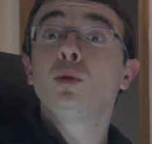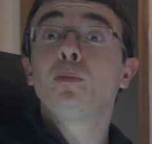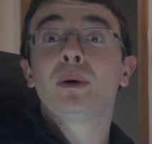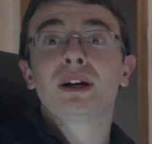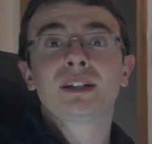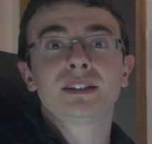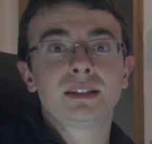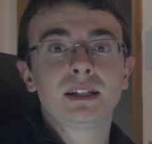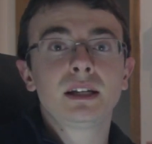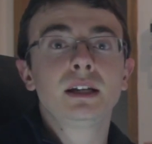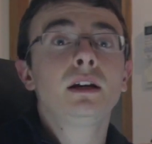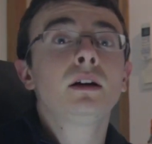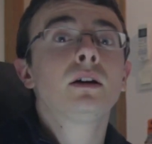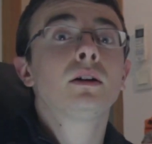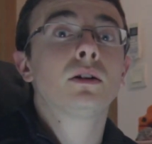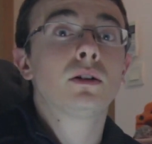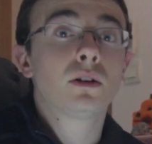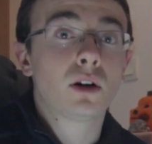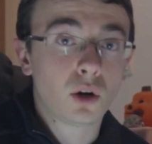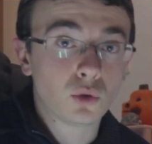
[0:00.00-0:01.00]
de passer
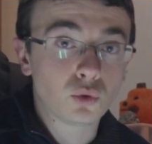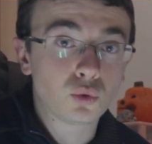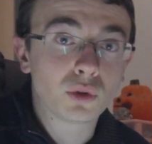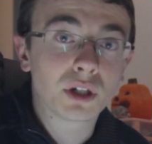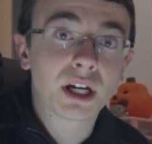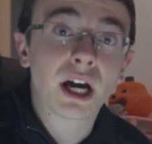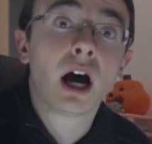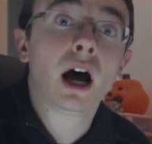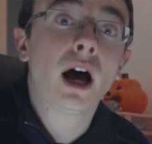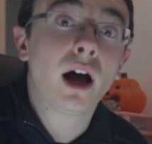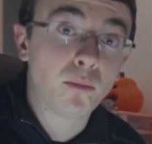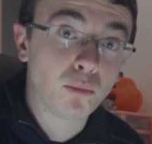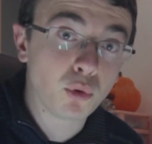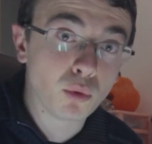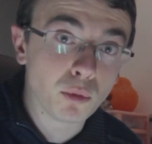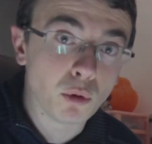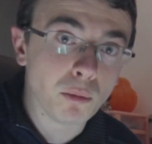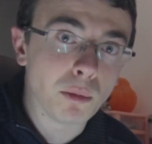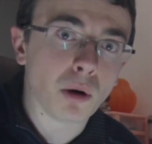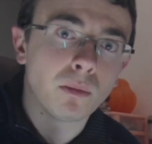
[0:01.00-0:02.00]
en tout cas un
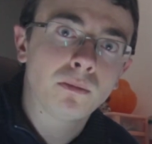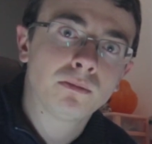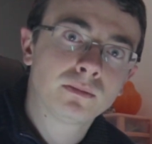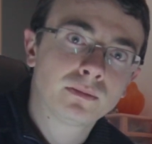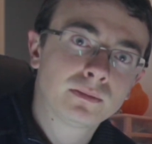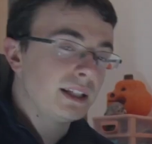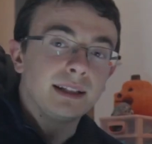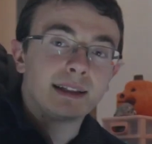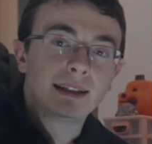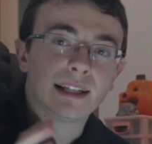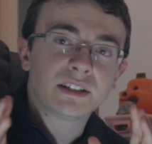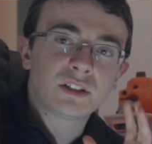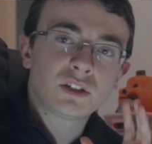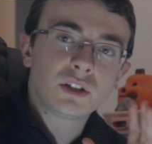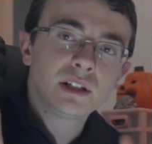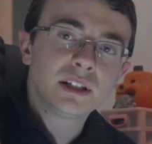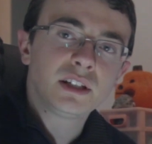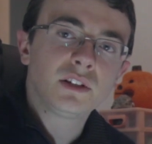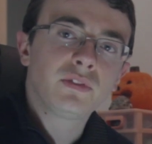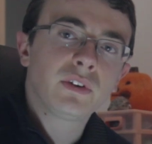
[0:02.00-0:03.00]
bon moment. La
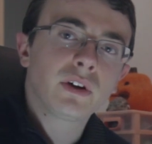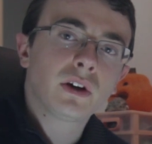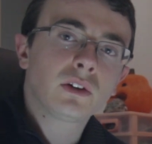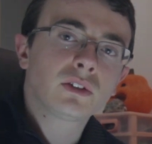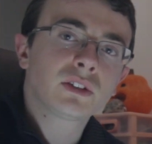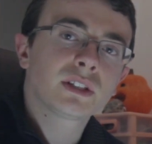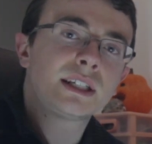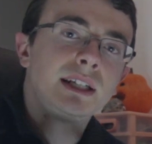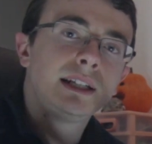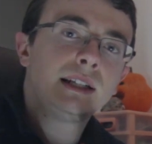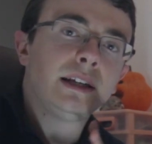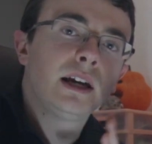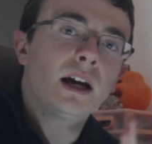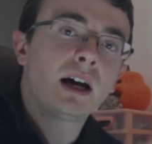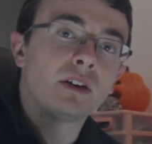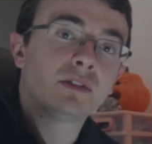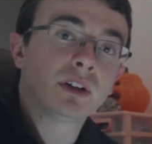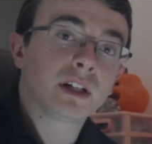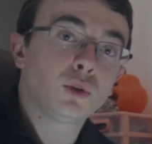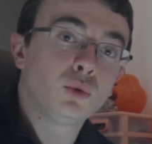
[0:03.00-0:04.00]
seule différence qu'il y
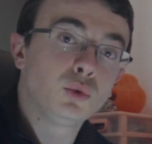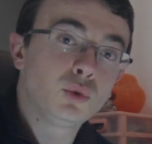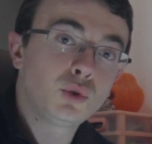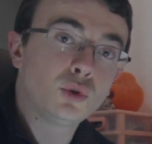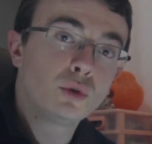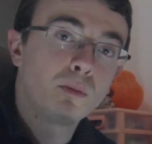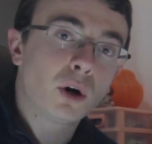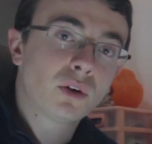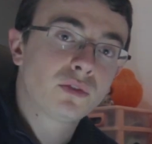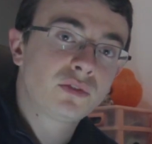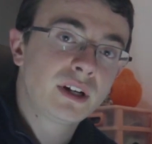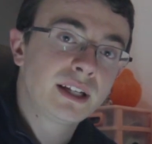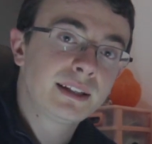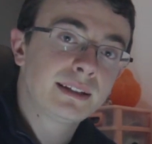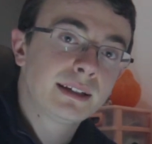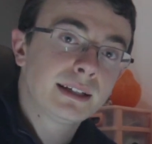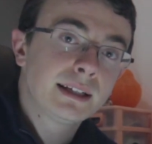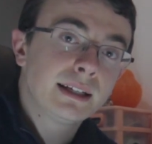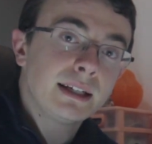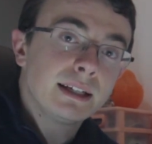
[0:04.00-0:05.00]
a avec YouTube en
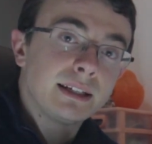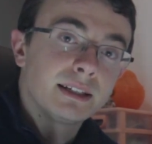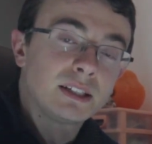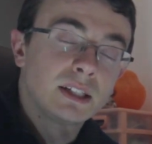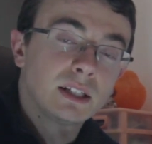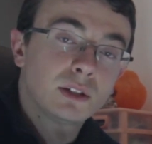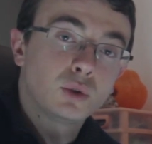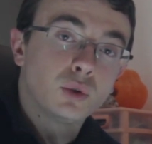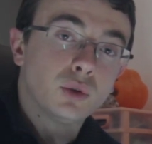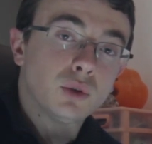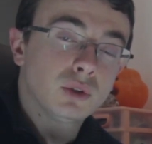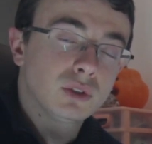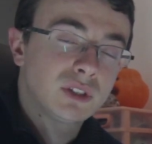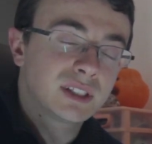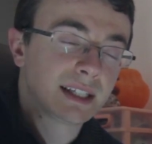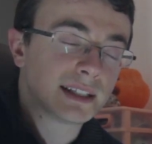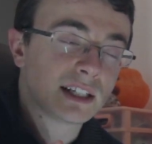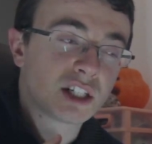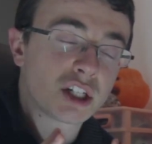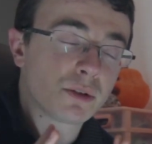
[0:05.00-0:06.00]
fait, c'est que
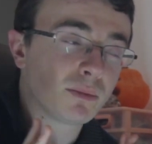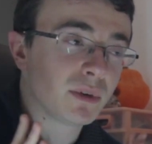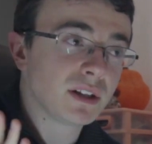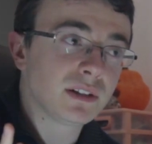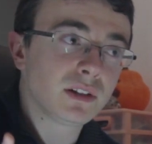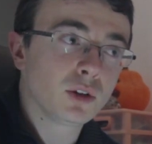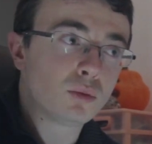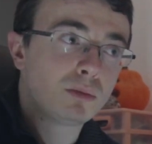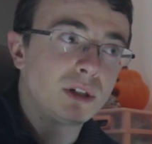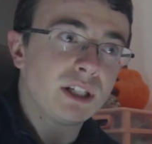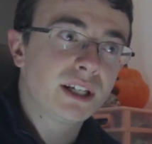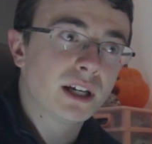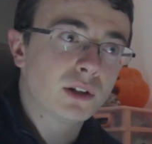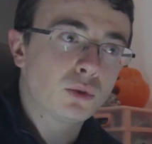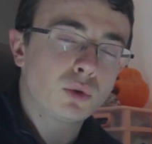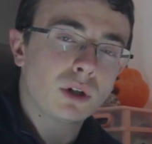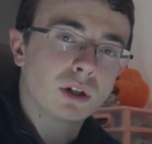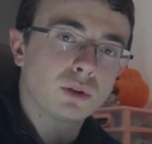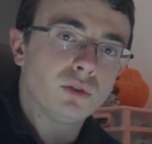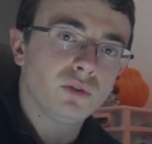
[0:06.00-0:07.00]
ça n'a jamais été
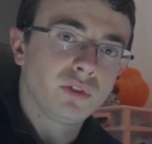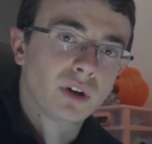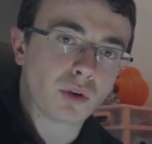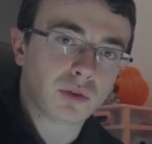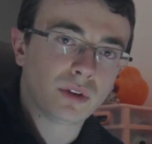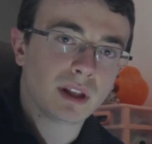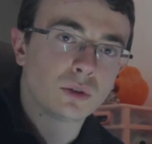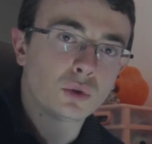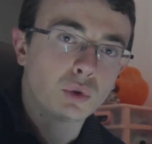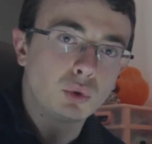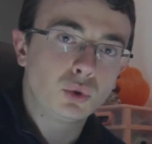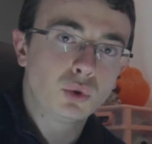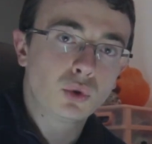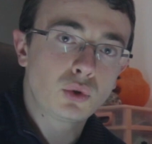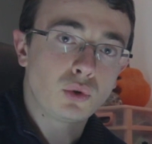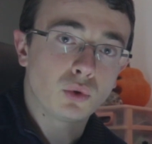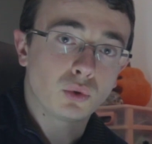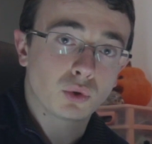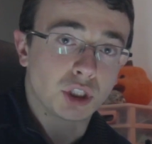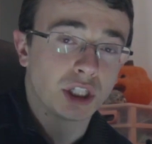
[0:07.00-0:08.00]
obligatoire de faire une
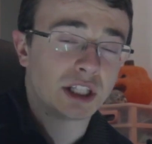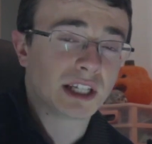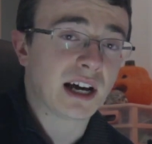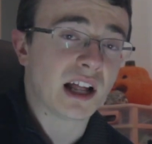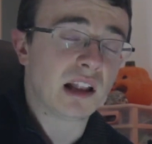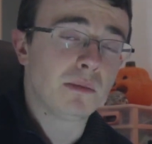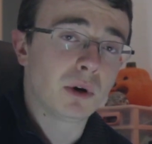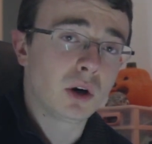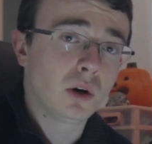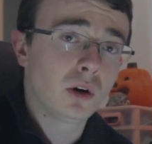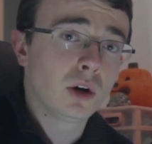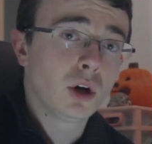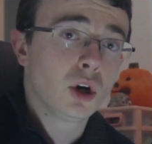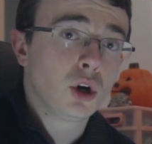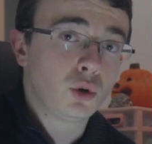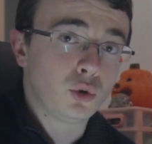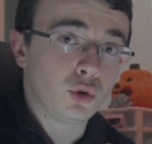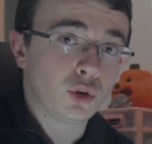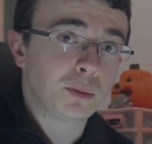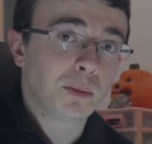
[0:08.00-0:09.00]
introduction. Généralement,
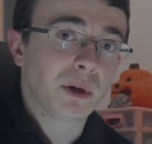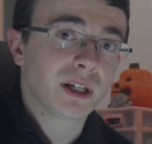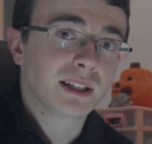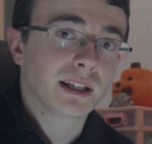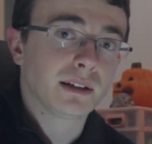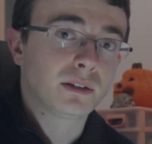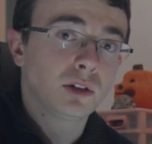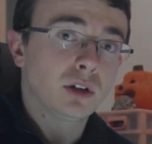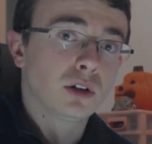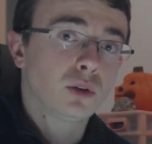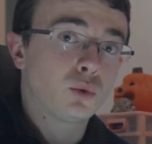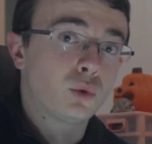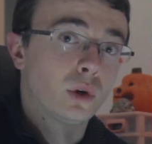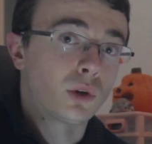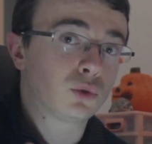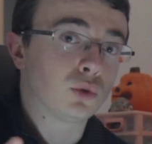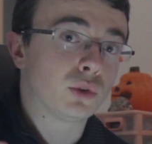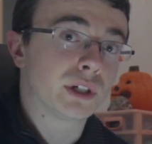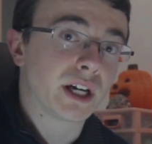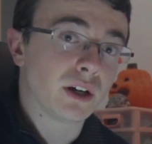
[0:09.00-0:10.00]
le spectateur, ou
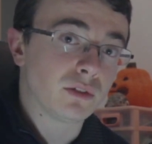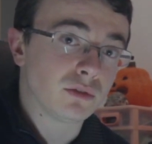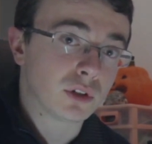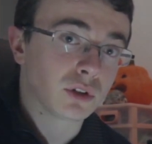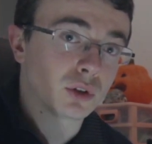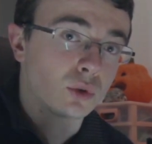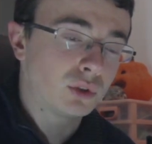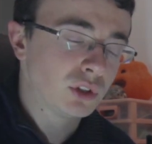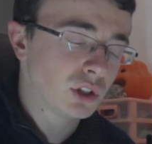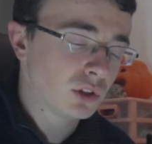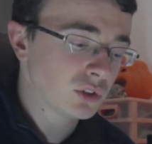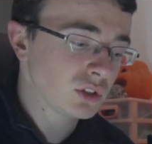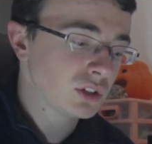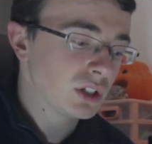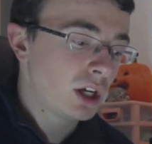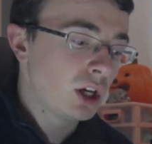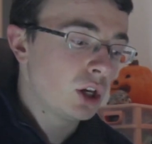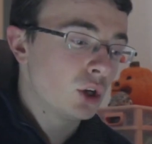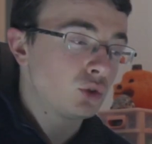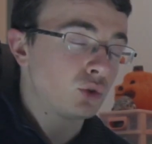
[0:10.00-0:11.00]
en tout cas votre
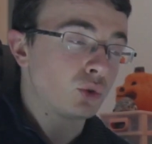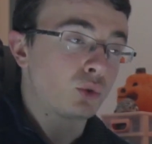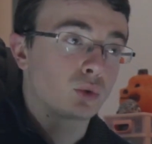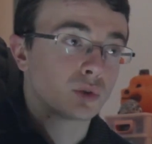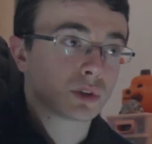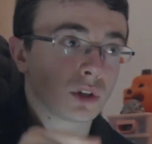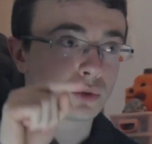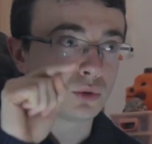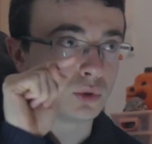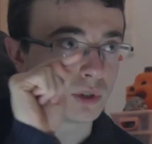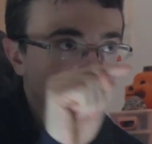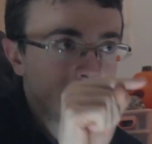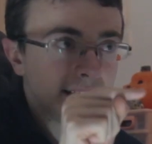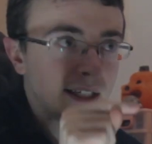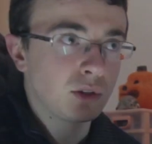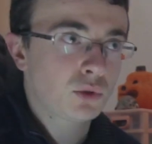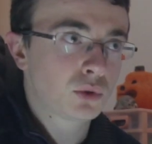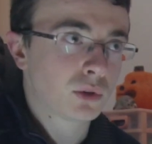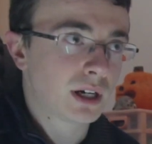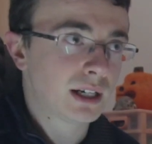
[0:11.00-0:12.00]
audience, se contente de
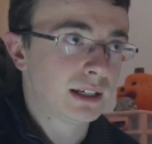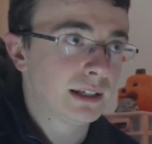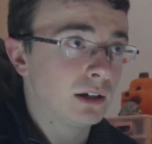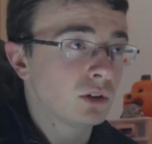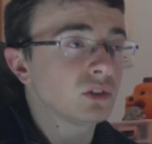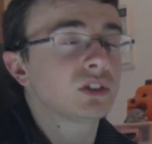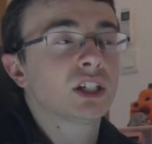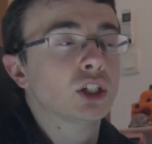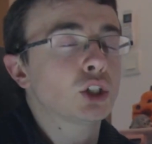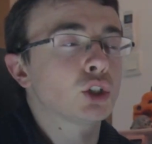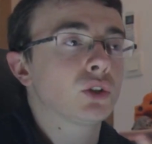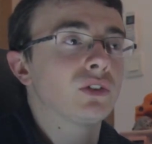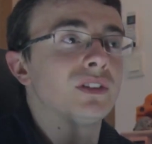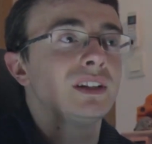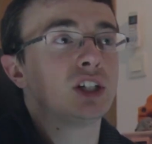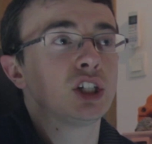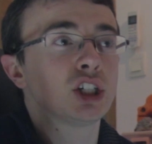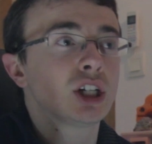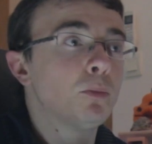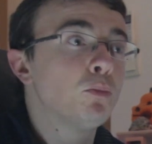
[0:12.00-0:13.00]
cliquer sur un lien en sachant
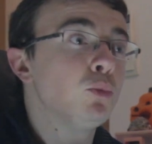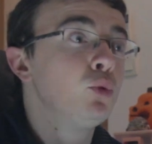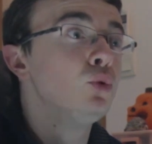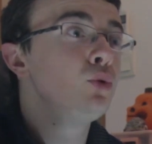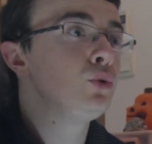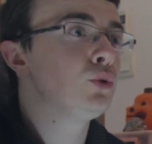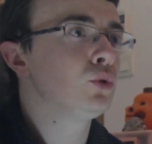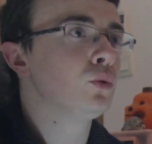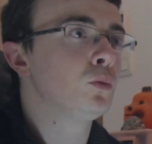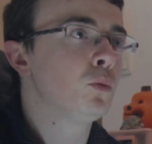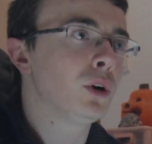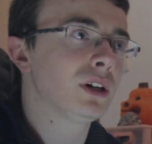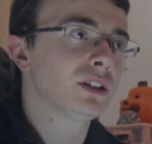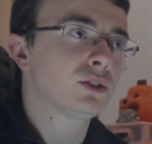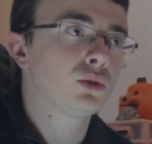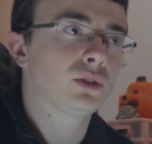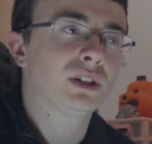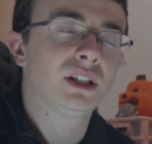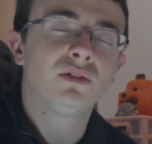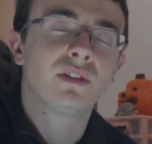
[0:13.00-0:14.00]
déjà plus ou moins
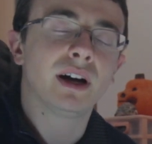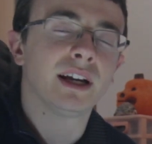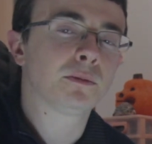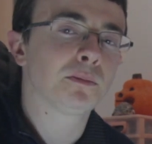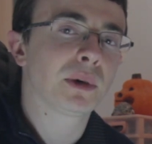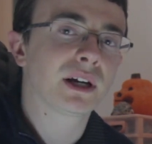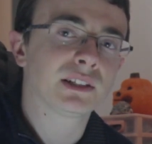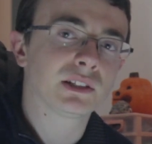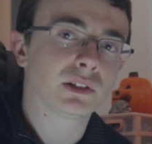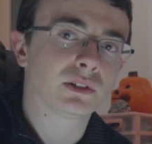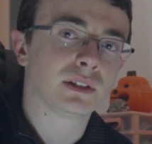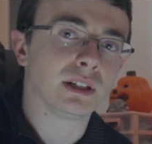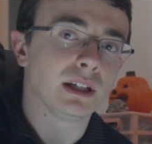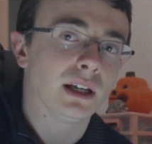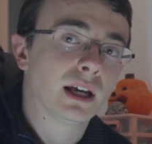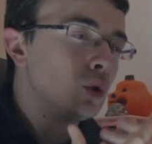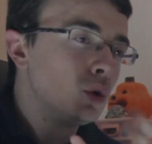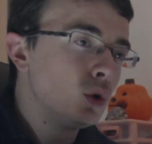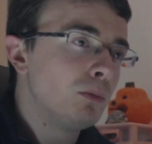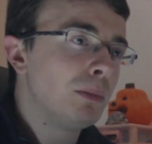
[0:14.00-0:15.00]
ce qui va être
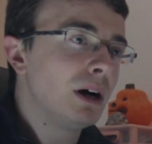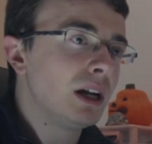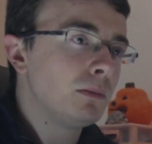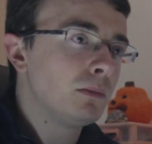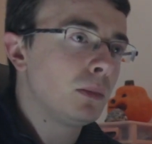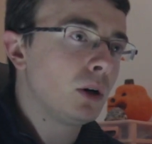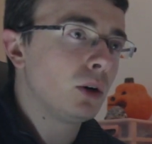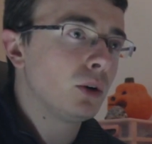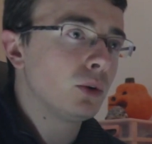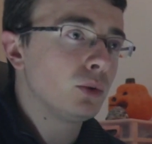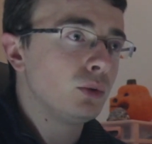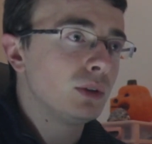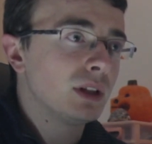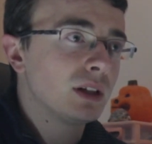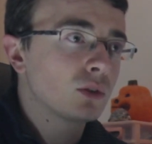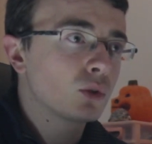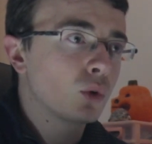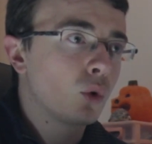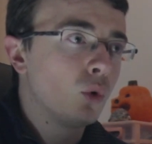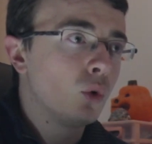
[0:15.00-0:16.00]
présenté. Globalement, une
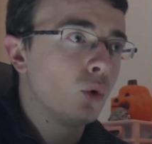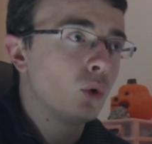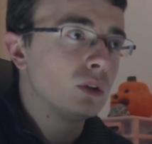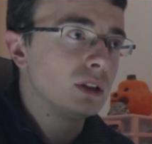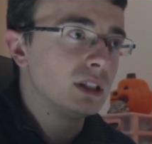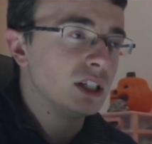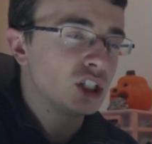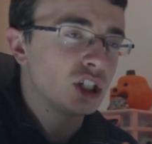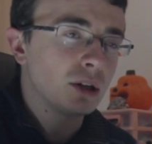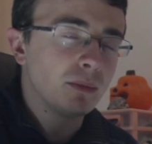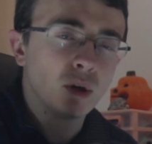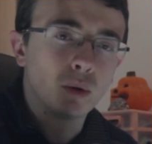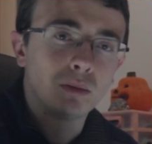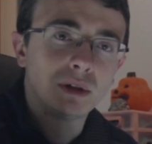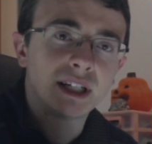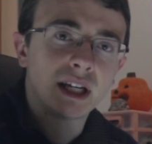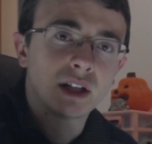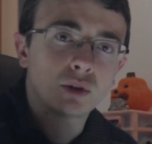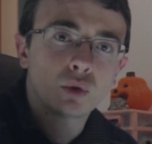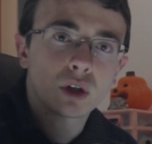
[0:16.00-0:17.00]
intro n'est jamais
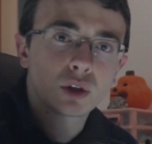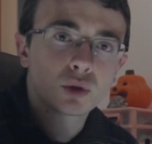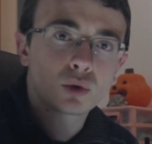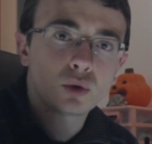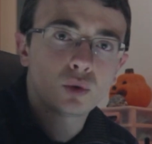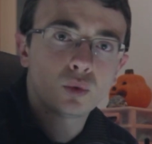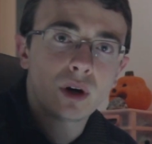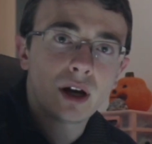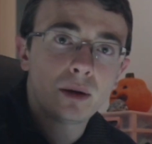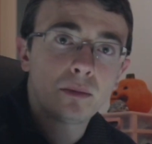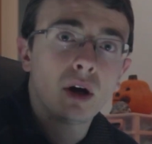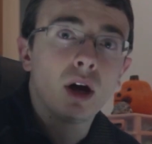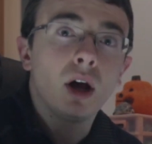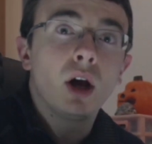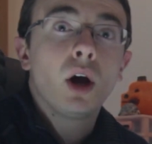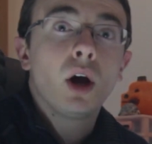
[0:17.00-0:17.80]
obligatoire sur le web